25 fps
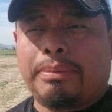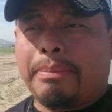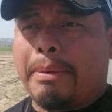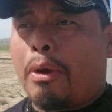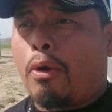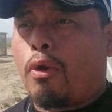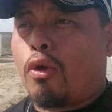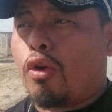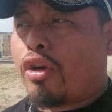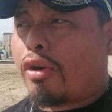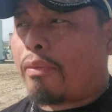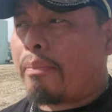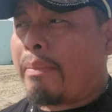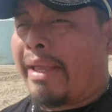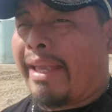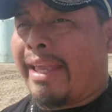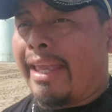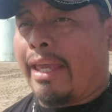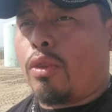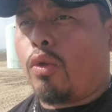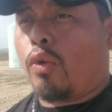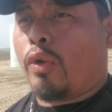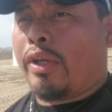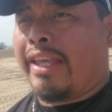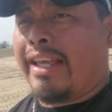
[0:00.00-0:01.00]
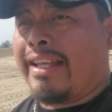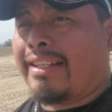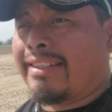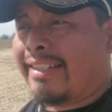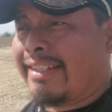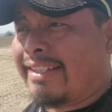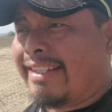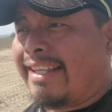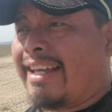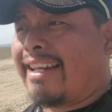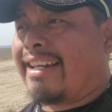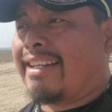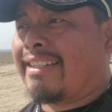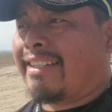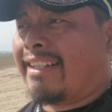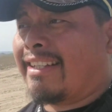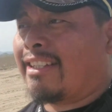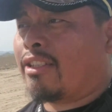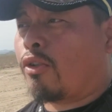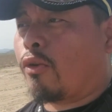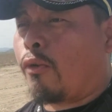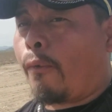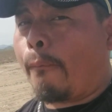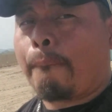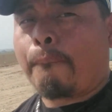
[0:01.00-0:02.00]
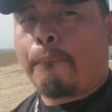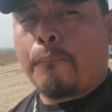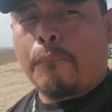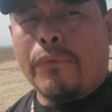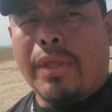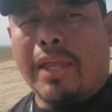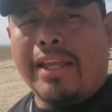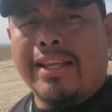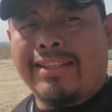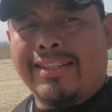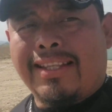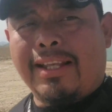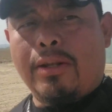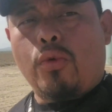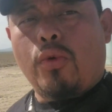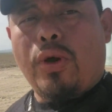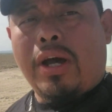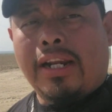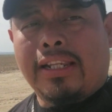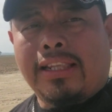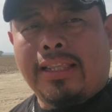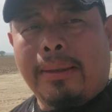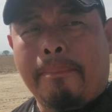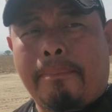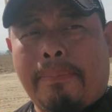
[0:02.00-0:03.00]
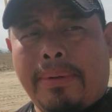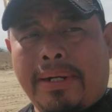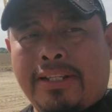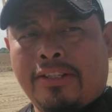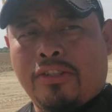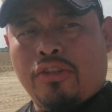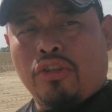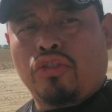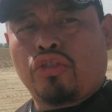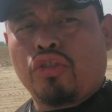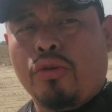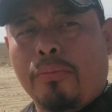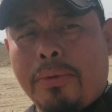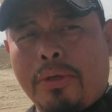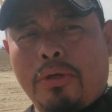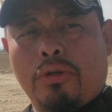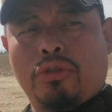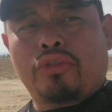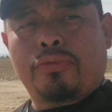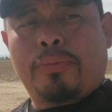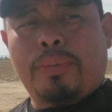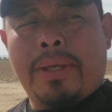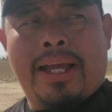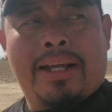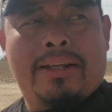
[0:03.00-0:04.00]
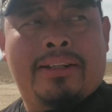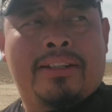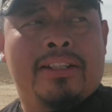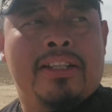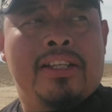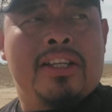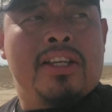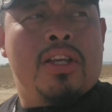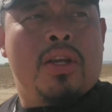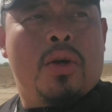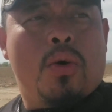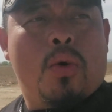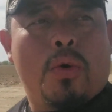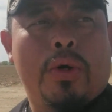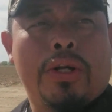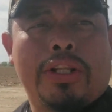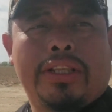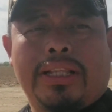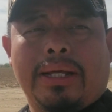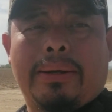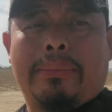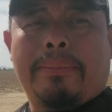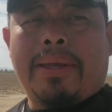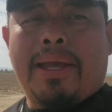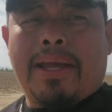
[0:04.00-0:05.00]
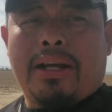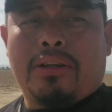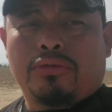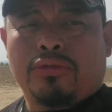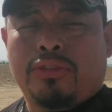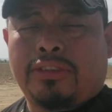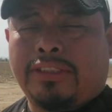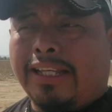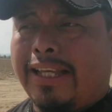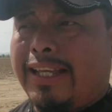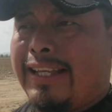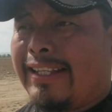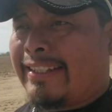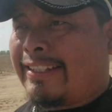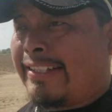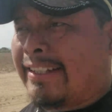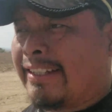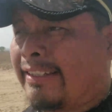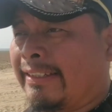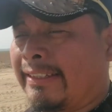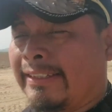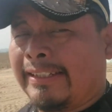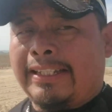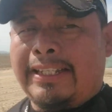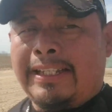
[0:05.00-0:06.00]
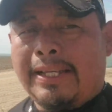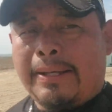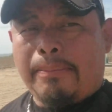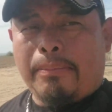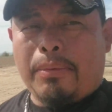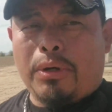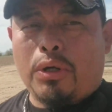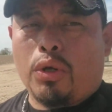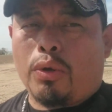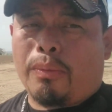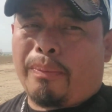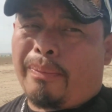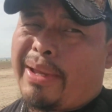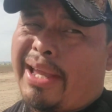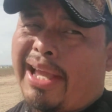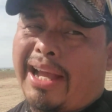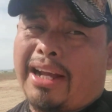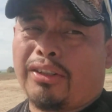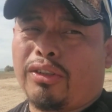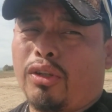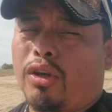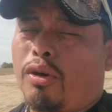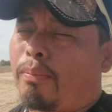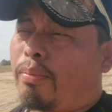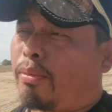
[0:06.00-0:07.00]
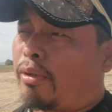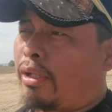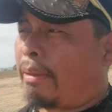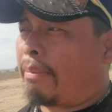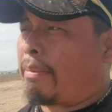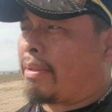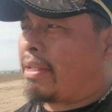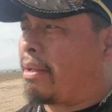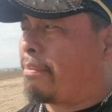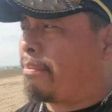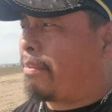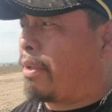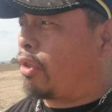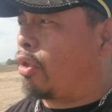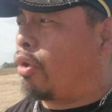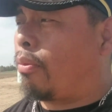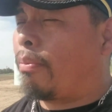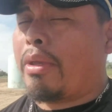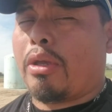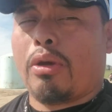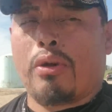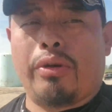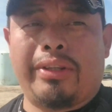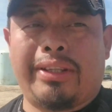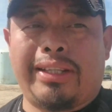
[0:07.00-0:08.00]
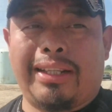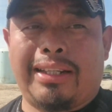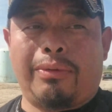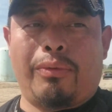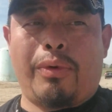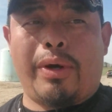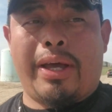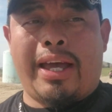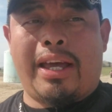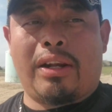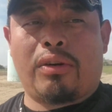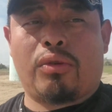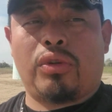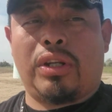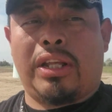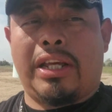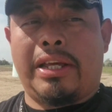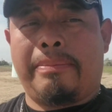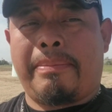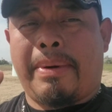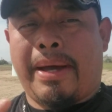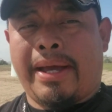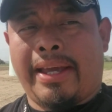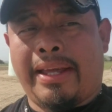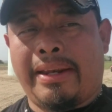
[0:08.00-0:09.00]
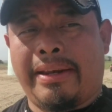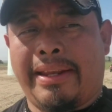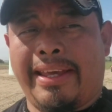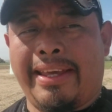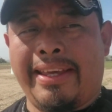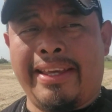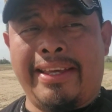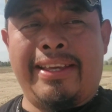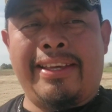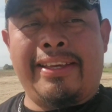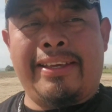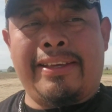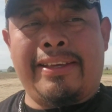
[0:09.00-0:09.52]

mejor me quedo aquí a enseñarles esto, este lugar tan precioso, amigos. Vean, ahorita vean ustedes. Bueno, vean, no, porque me están viendo a mí. Ahorita les voy a dejar con una imagen, ¿eh?